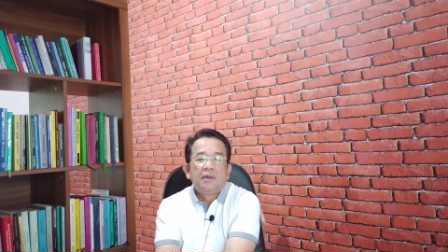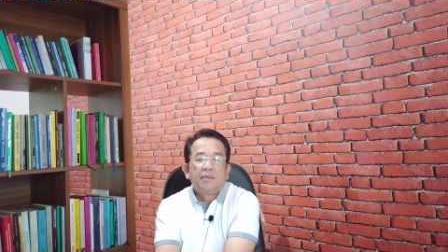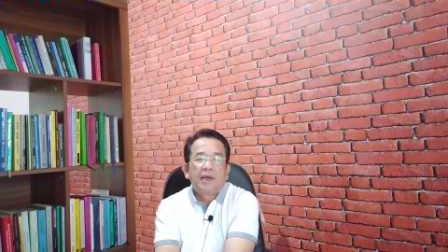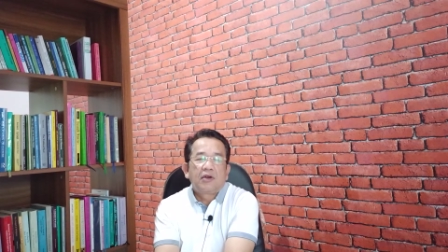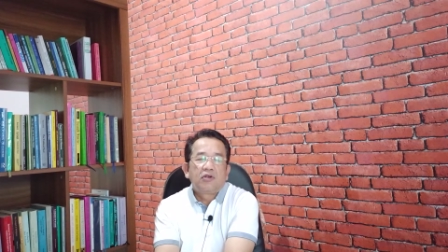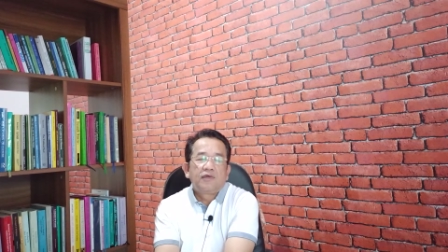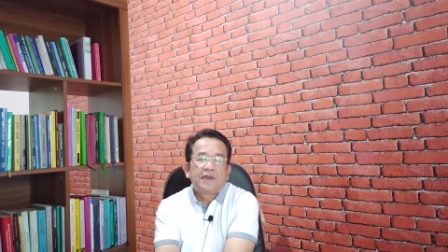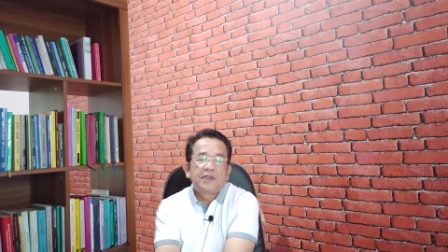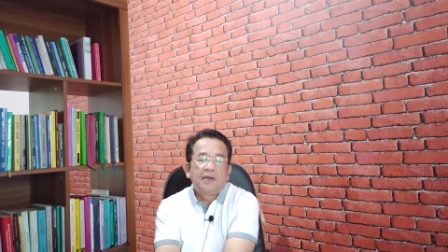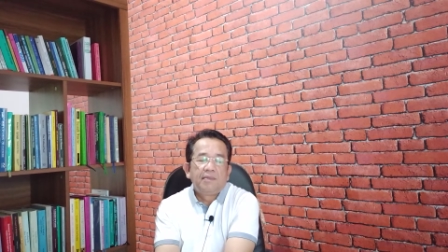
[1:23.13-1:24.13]
Markus
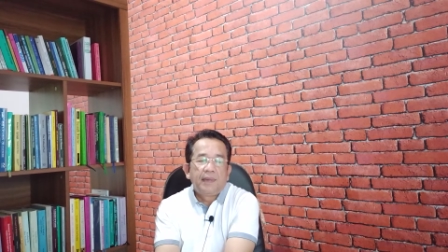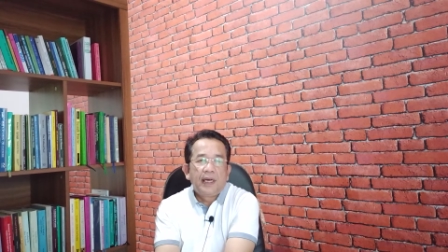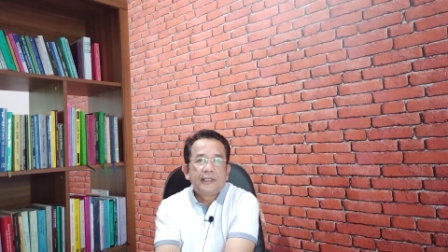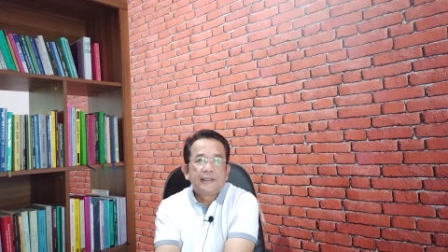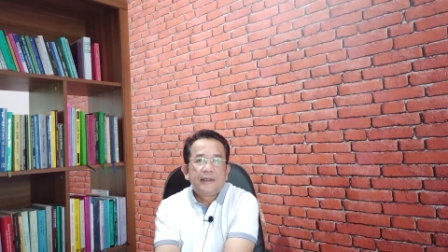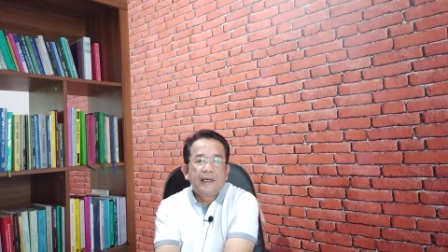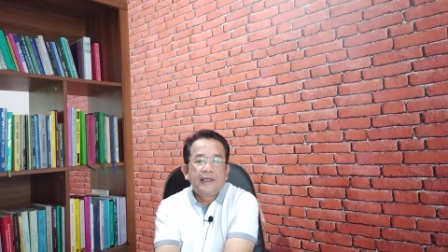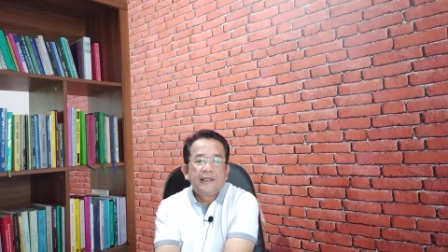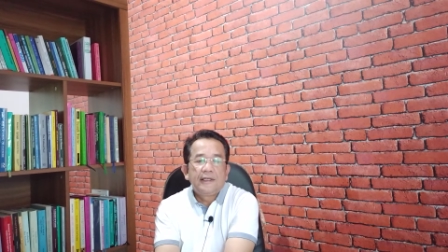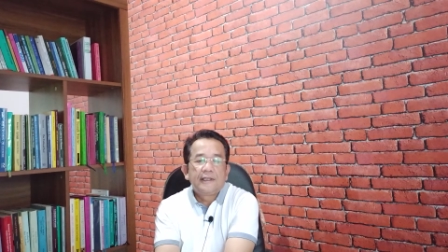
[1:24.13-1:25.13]
pasal 4
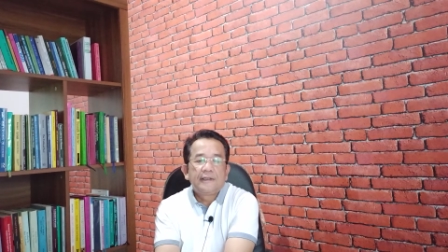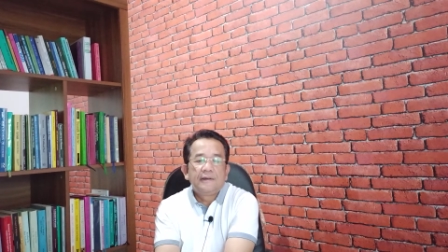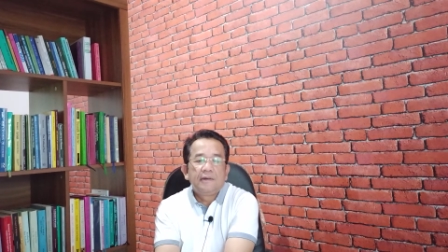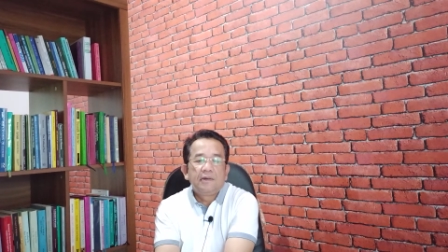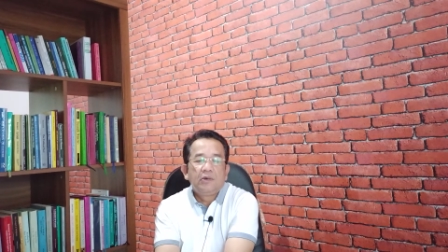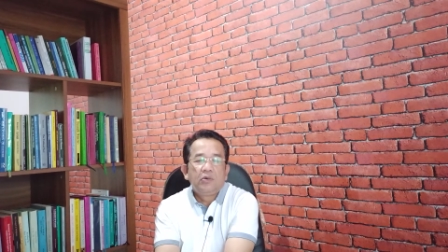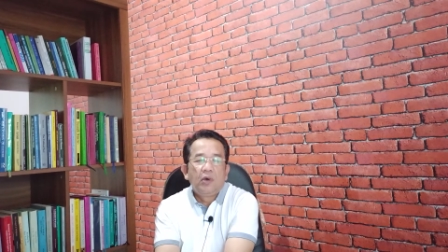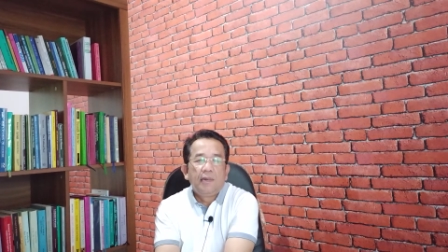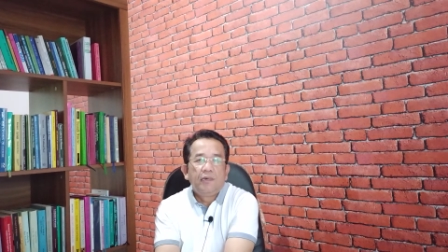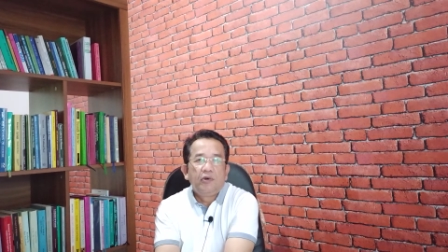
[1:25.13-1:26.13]
ayat
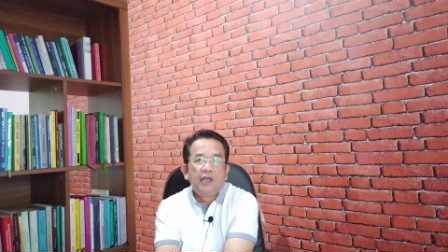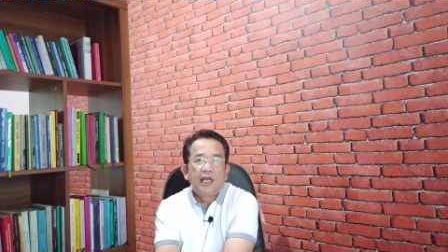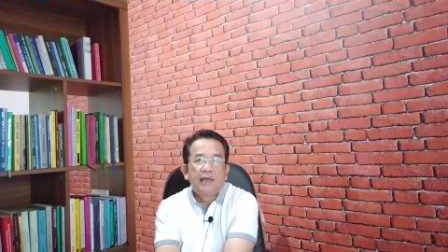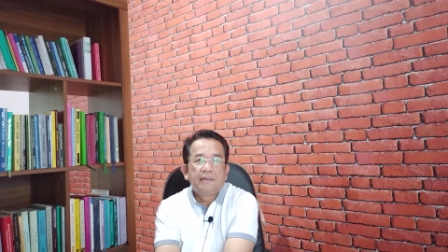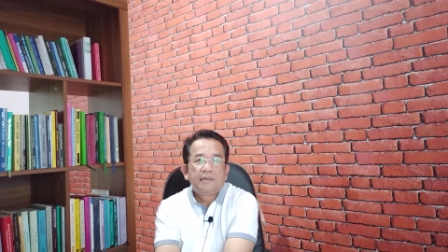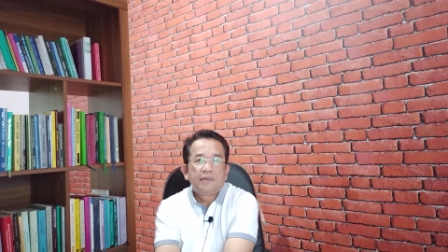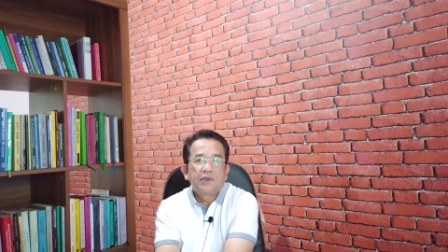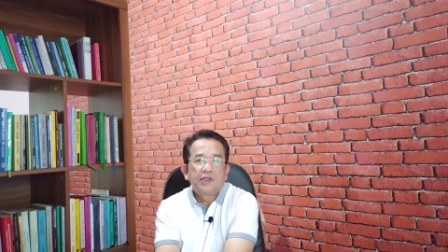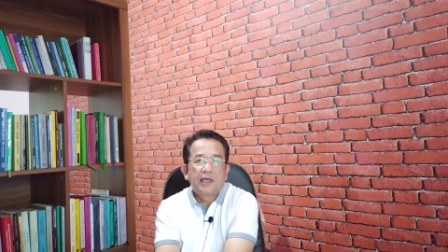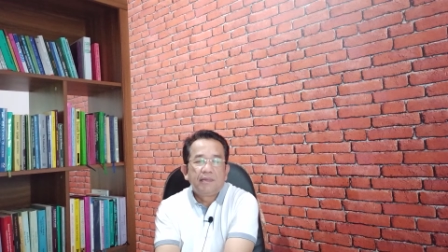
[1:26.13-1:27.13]
26
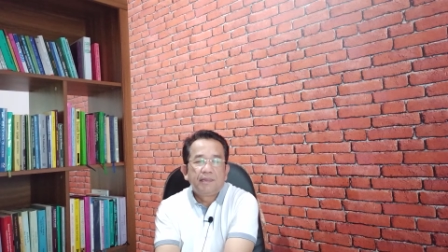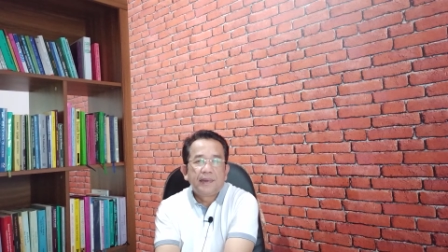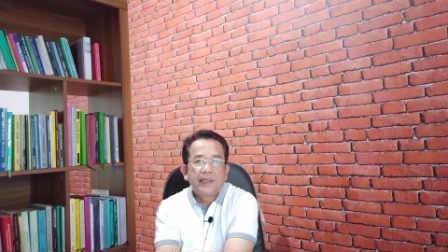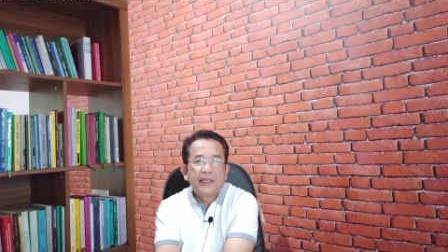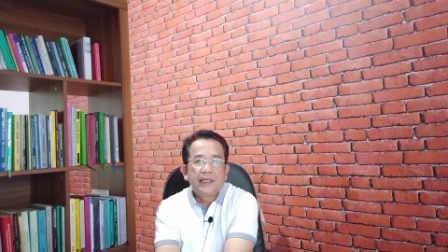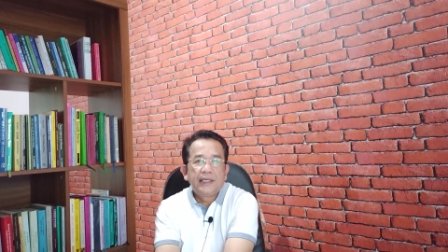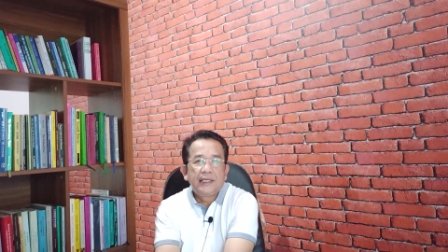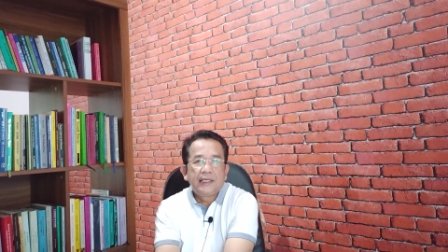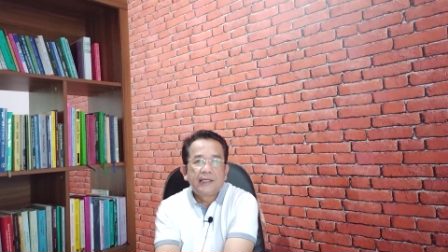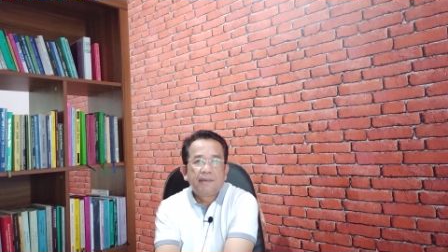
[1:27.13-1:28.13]
sampai
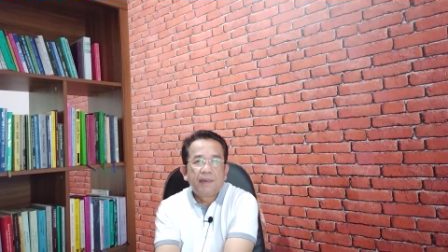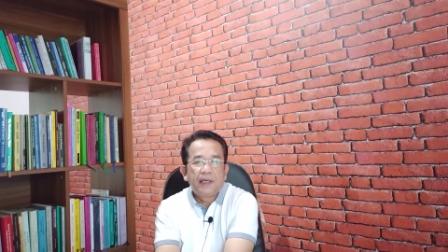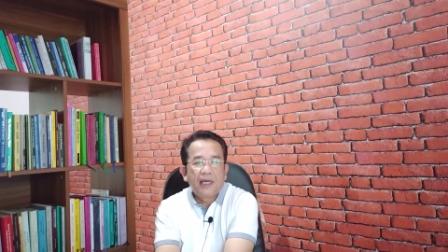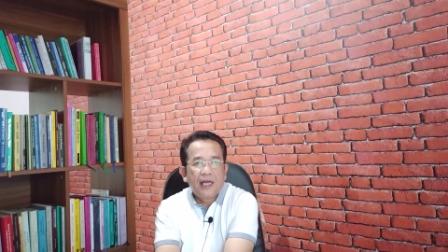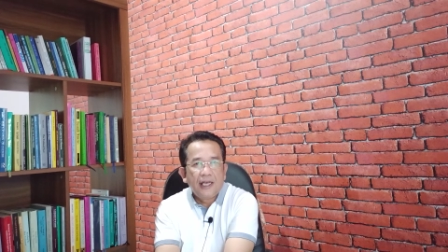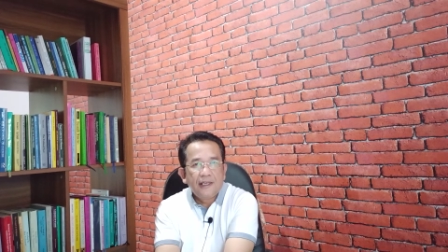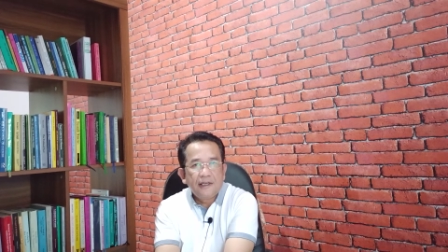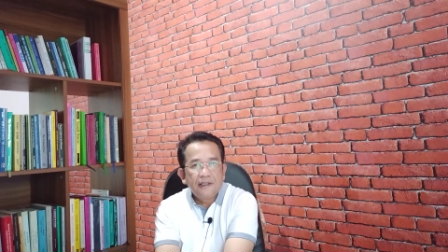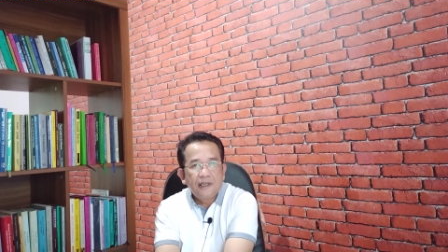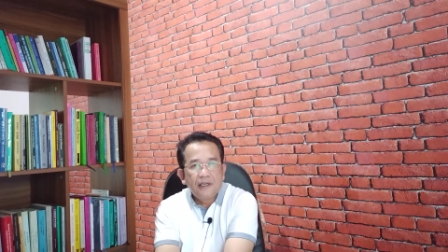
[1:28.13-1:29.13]
kepada
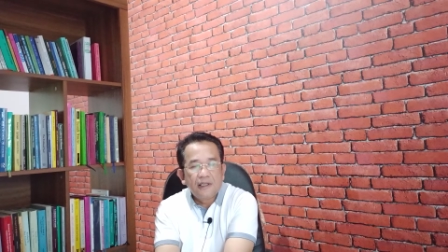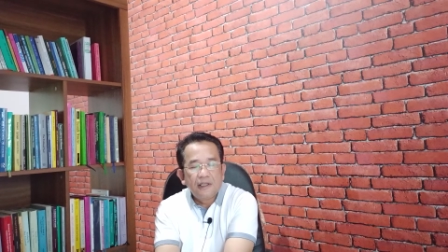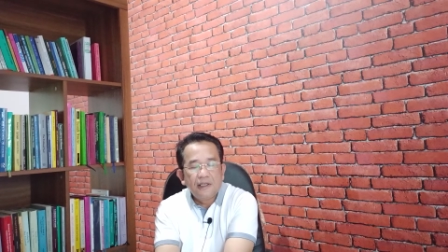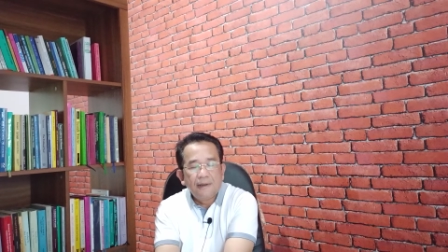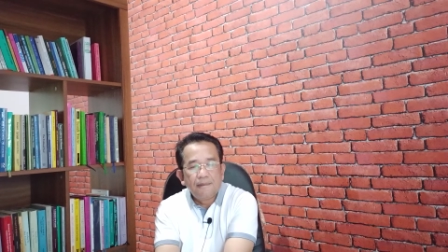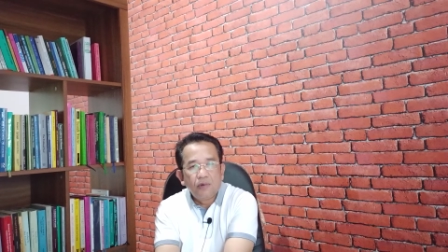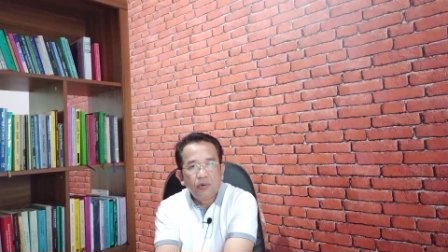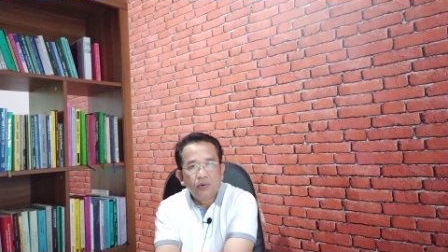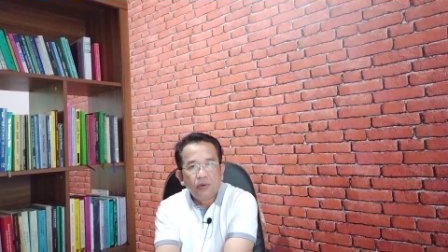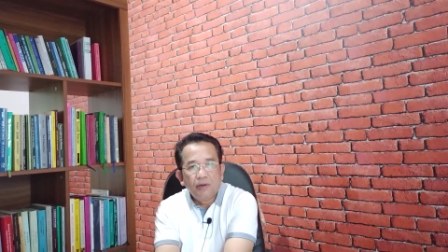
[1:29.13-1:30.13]
ayat yang
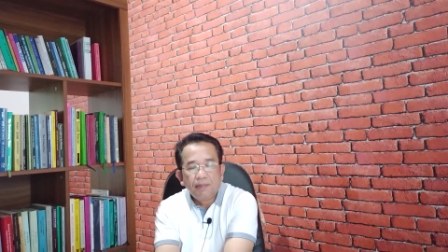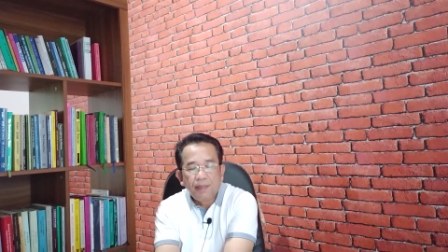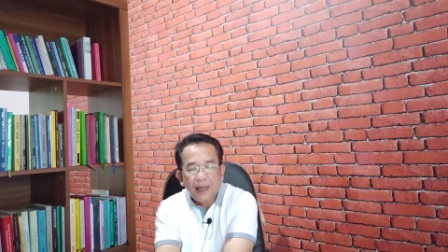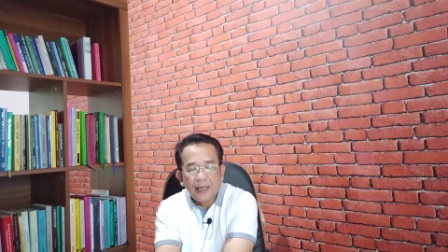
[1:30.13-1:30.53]
ke-34.